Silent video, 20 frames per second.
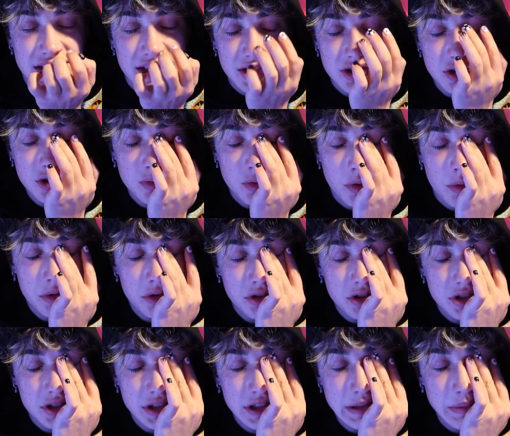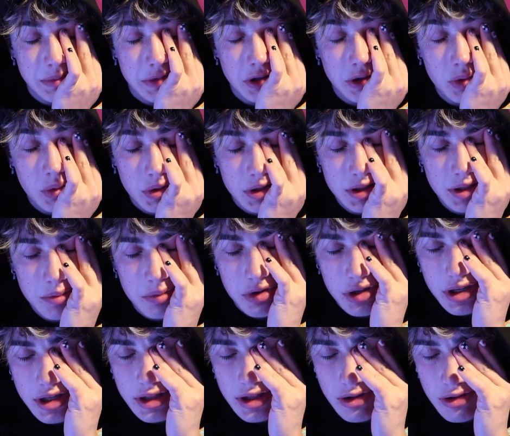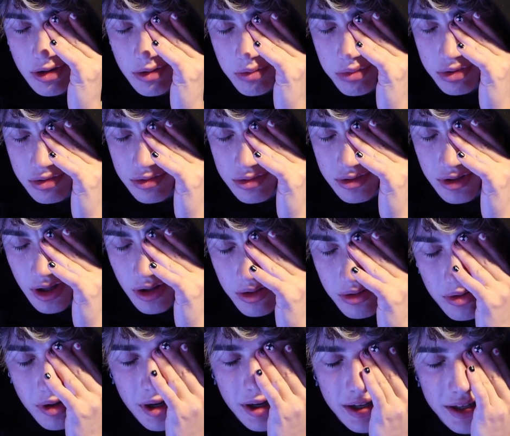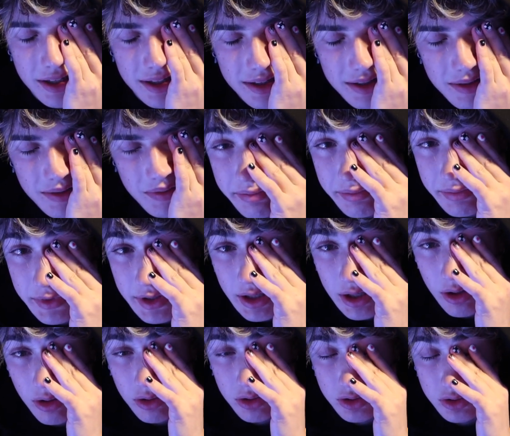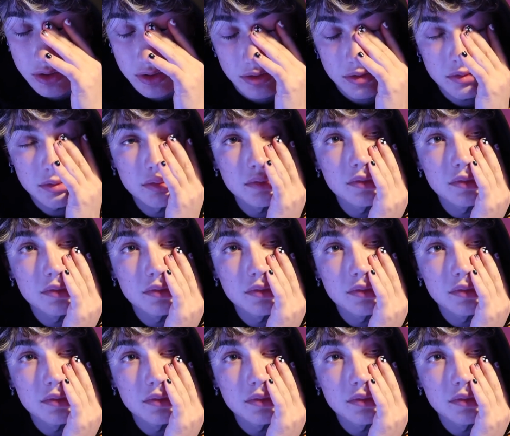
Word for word: estos momentos sí que me doy cuenta por qué tengo el puto tatuaje del oso.